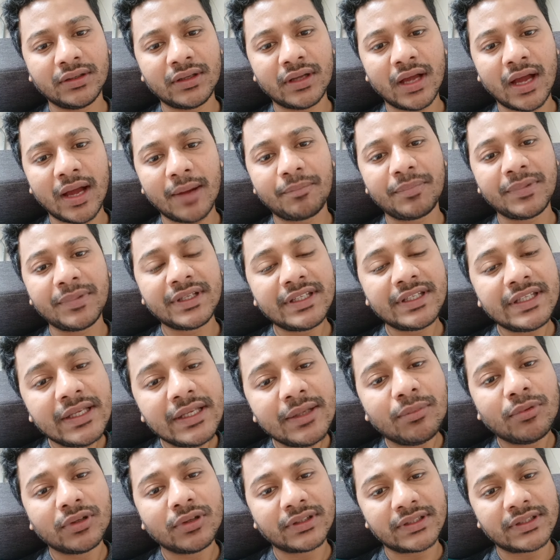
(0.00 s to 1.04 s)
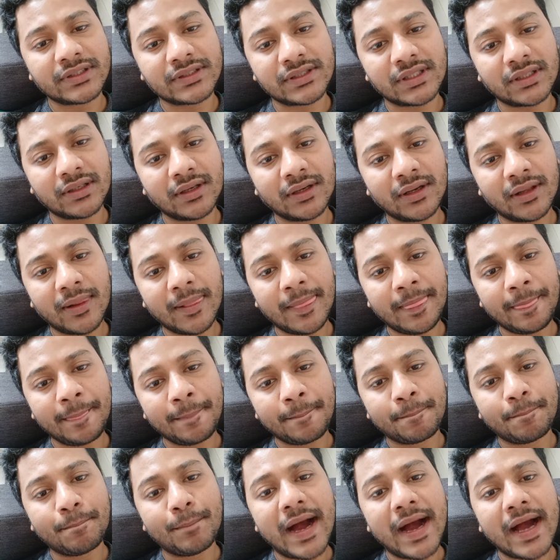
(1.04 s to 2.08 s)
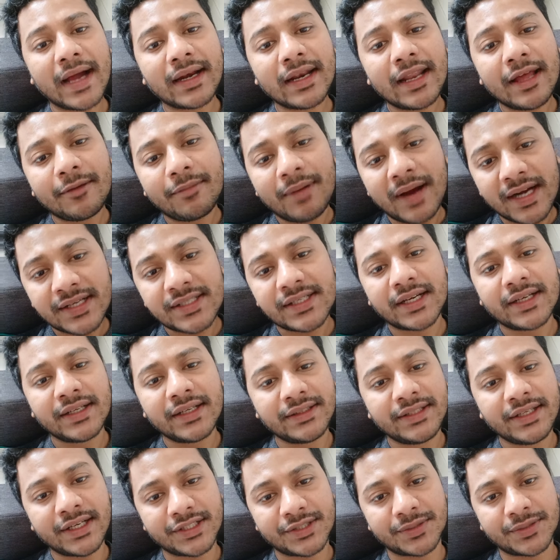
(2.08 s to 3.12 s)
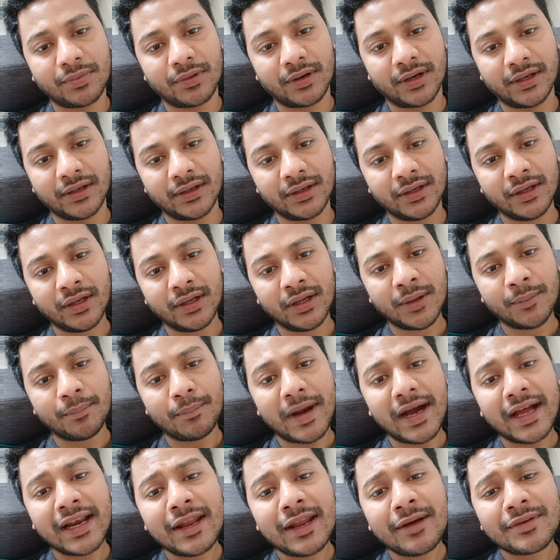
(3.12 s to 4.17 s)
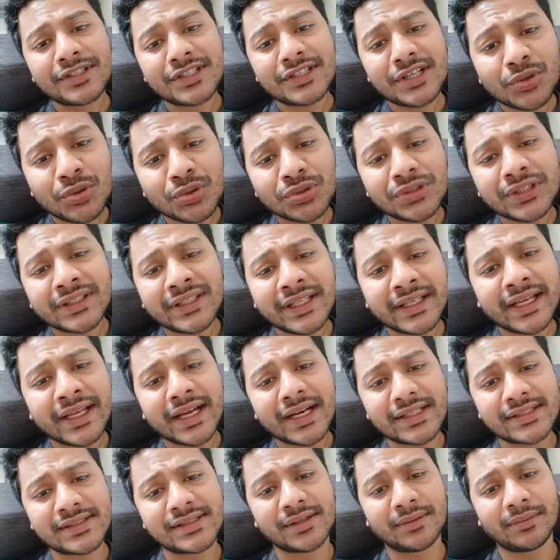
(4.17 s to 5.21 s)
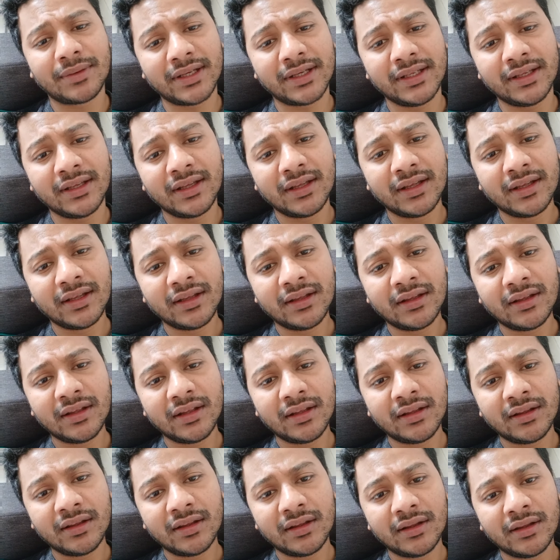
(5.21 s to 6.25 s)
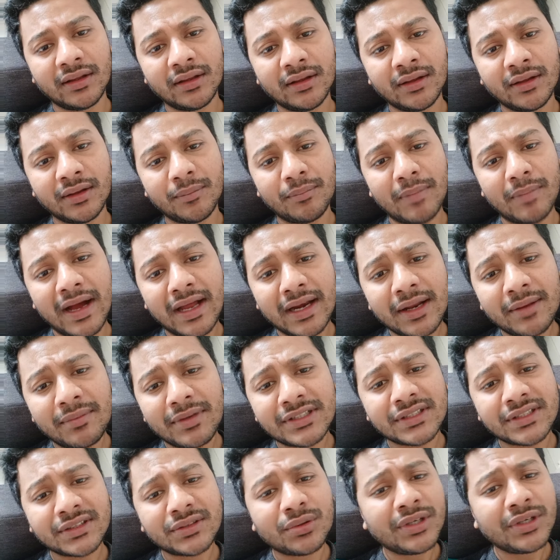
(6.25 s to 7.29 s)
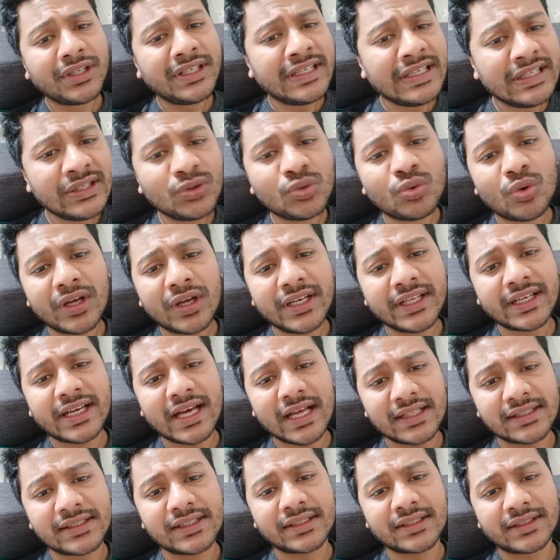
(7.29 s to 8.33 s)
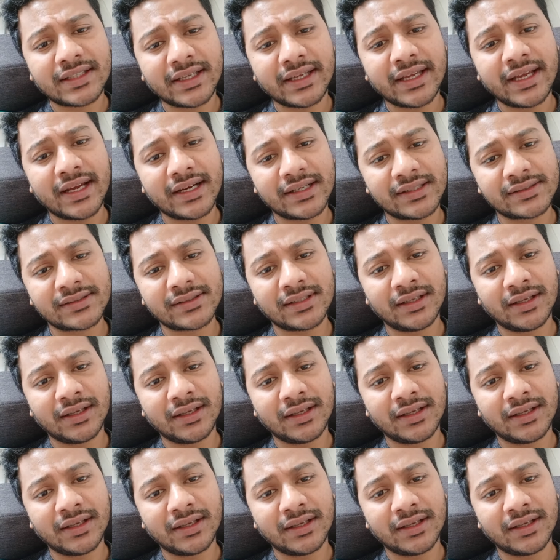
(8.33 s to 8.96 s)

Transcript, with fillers: আপনি কি বলতেছেন বাংলা ভাষার ইতিহাস পড়েন বাংলা ভাষা কোথা থেকে আসছে ভাই বাংলা ভাষা তো ওই হিন্দুয়ানি কালচার থেকে আসছে